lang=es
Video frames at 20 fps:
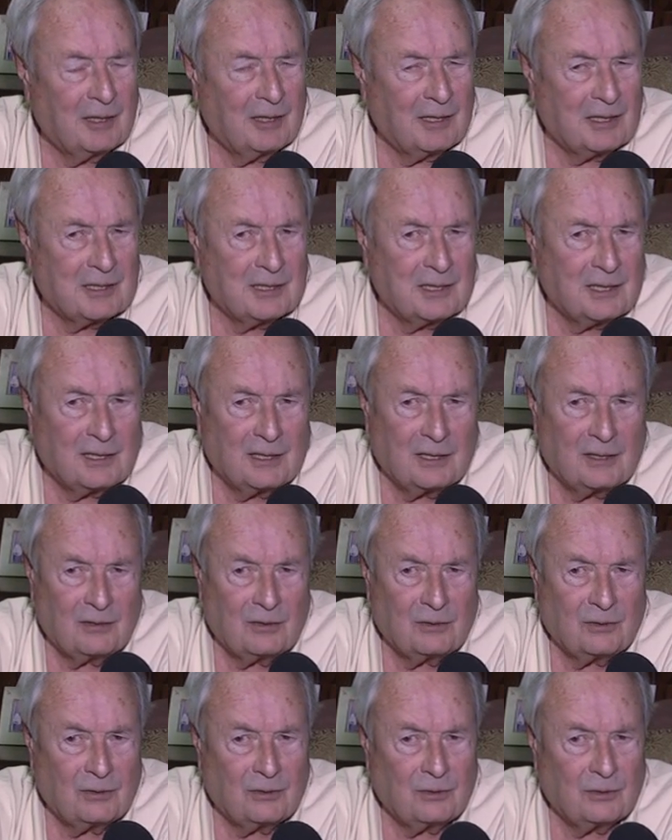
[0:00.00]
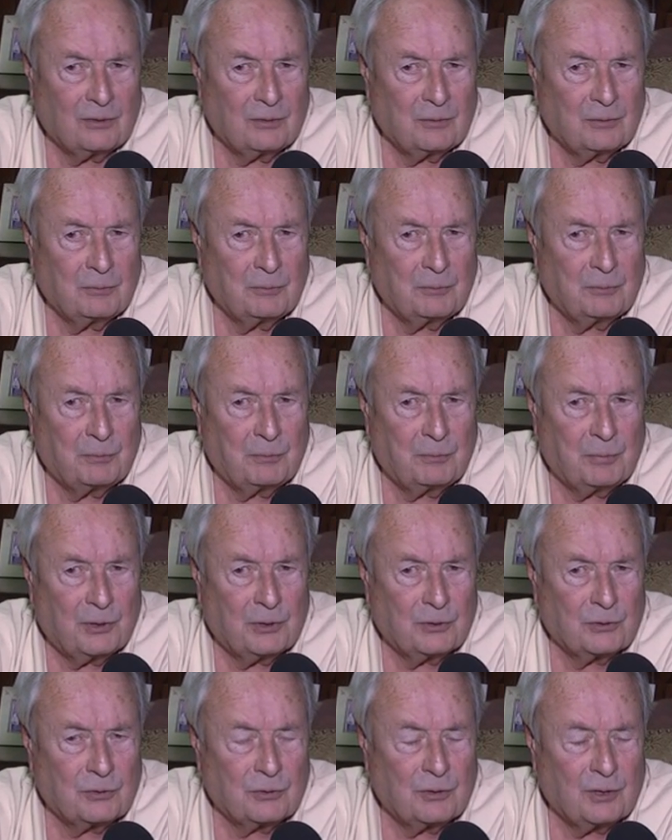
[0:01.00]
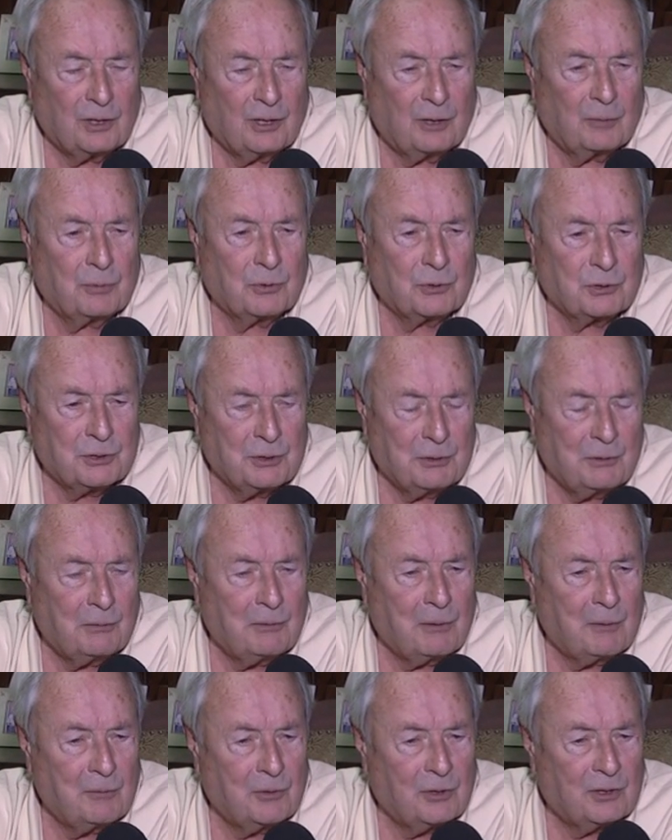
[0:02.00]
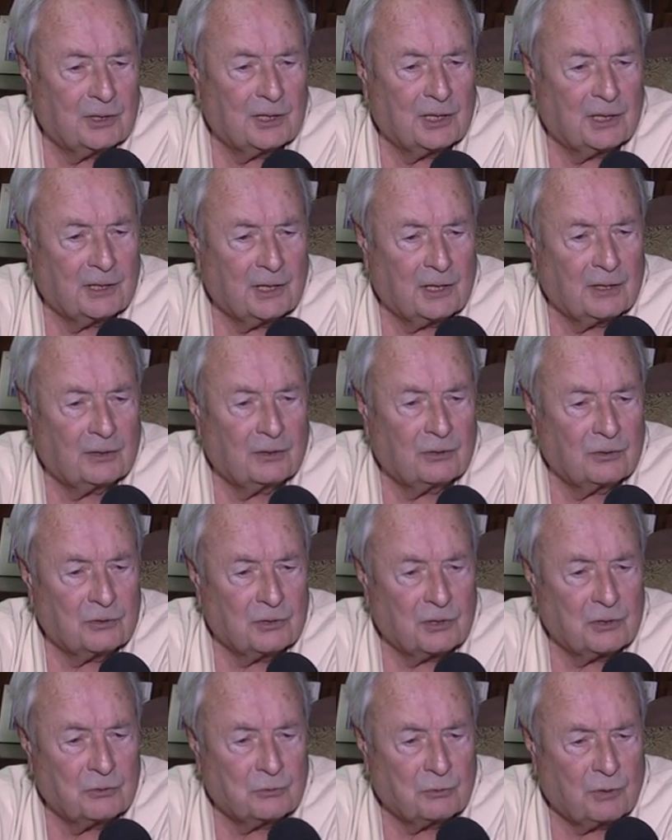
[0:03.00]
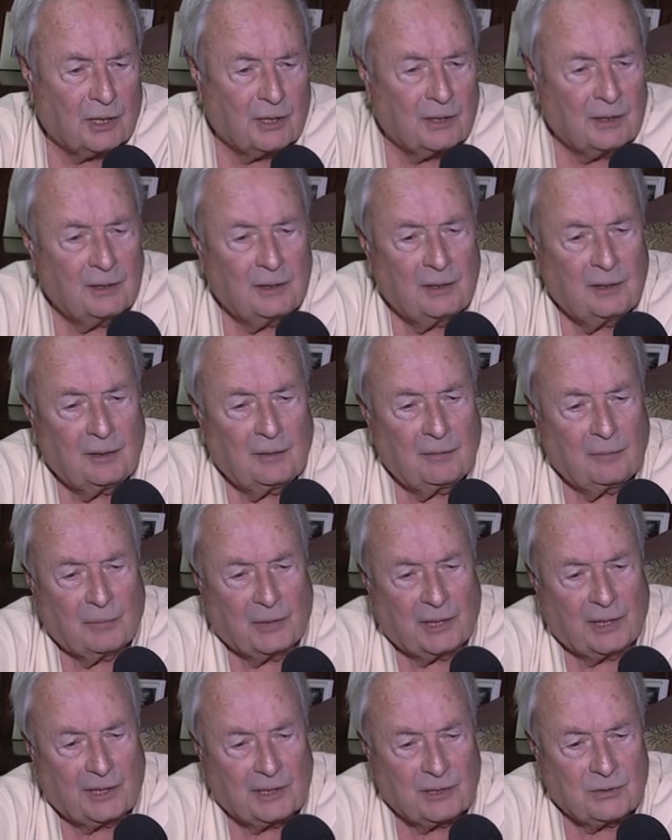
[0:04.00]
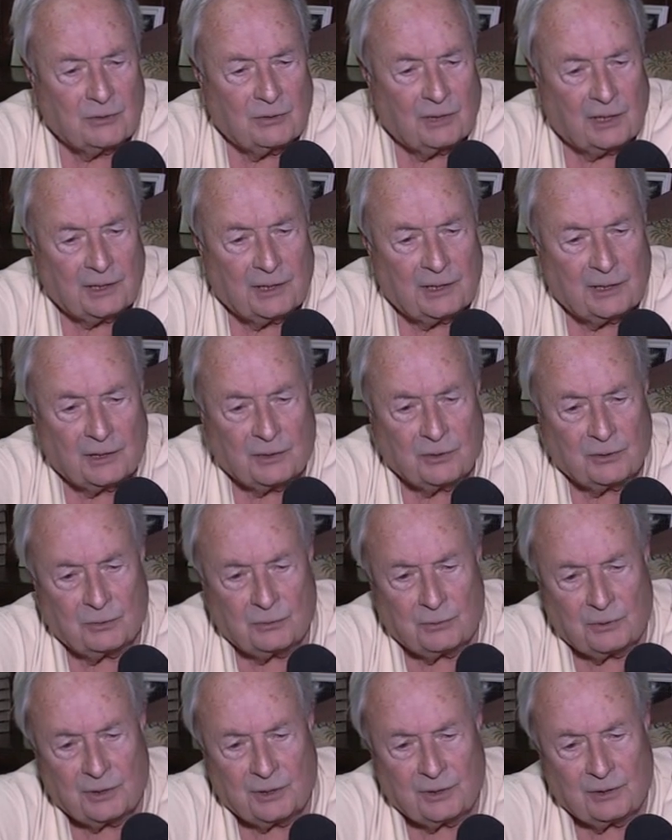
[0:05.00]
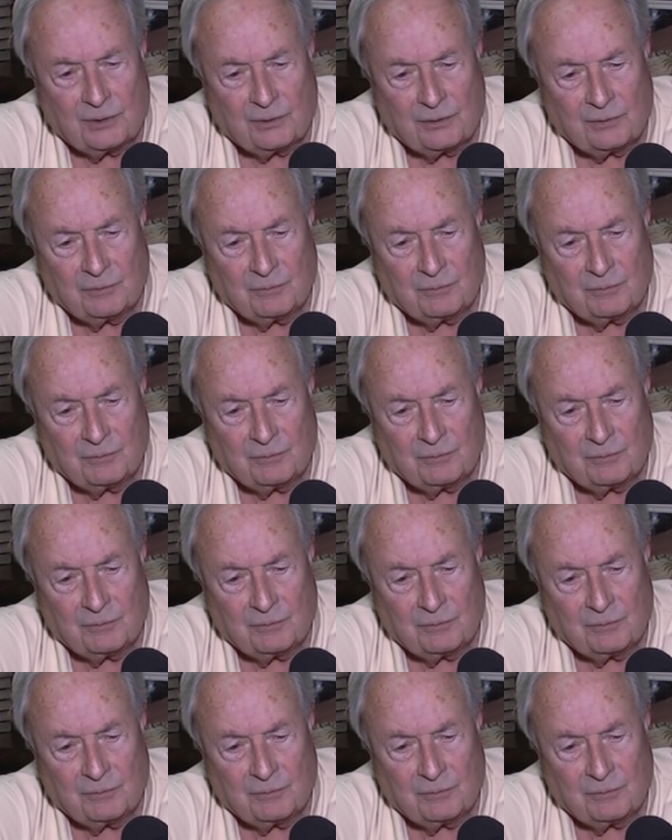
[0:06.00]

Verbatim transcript: así que no... Pero en lo posible vamos a tratar de consensuar para que haya un candidato único.